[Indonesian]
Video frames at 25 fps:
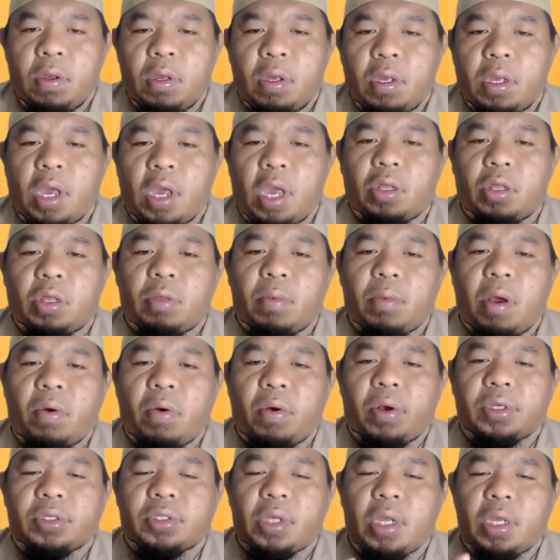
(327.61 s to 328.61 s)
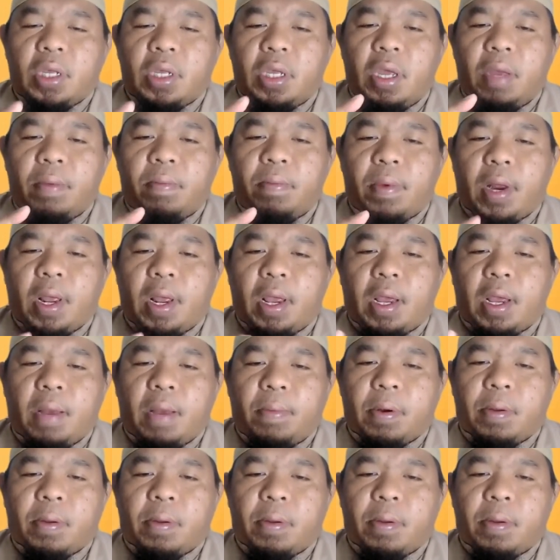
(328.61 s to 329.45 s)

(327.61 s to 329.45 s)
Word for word: yaitu bahwasannya mereka